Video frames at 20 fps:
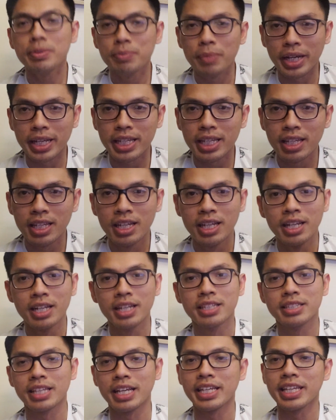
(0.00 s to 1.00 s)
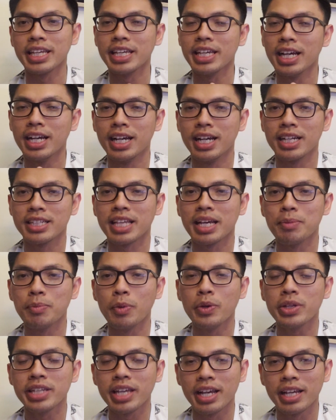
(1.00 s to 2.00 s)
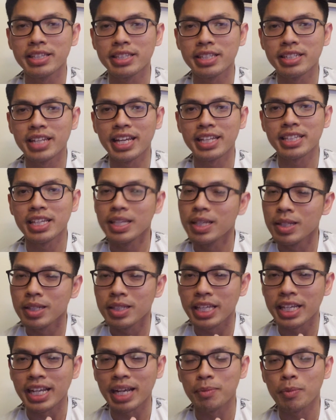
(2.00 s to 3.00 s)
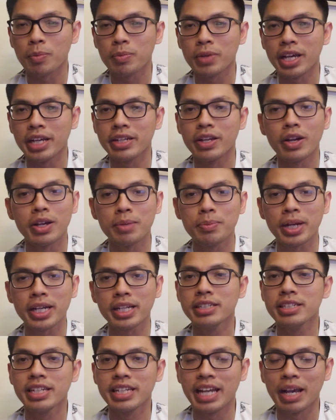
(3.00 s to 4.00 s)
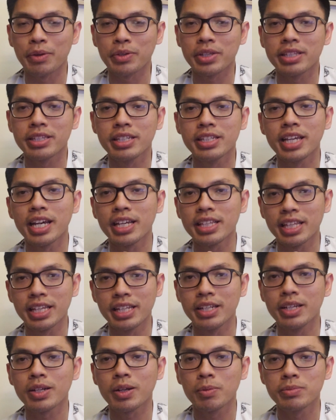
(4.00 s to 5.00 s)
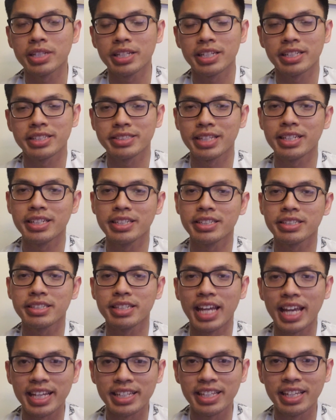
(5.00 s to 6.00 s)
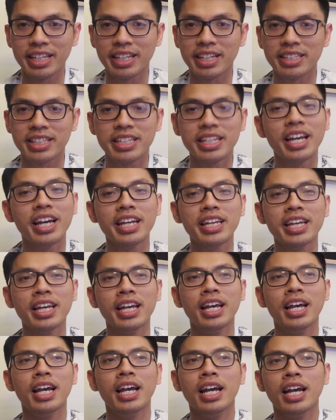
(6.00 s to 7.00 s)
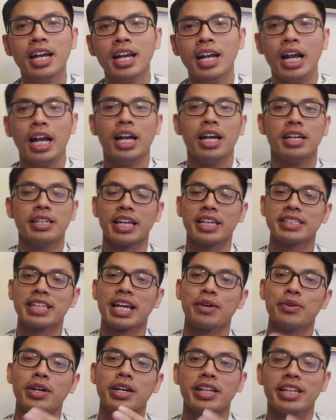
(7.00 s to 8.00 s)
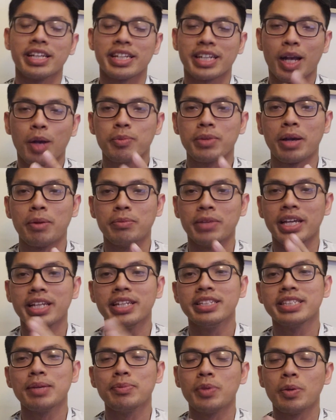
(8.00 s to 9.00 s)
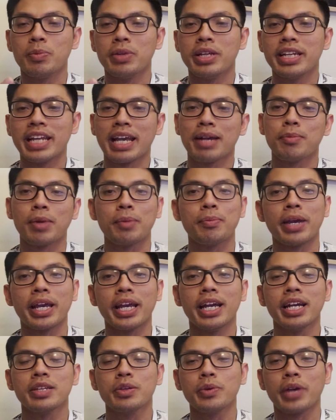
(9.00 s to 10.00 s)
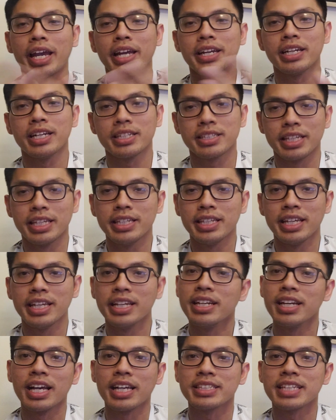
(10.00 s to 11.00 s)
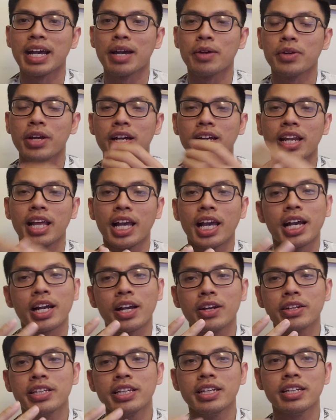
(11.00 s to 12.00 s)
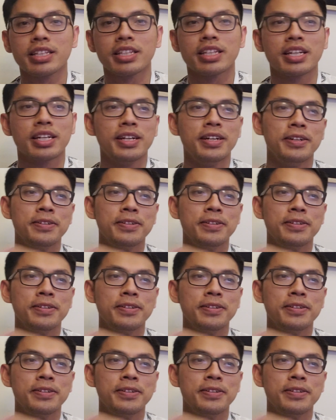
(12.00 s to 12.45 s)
bên Mỹ tại vì thời buổi giờ internet thì chỉ cần một lời nói bất cứ nơi nào trên thế giới thì nó cũng sẽ được lan truyền ra thế giới và sau đó là cộng đồng lại tiếp tục lên án mạnh mẽ chú ngạn đó dĩ nhiên là sau đó là coi như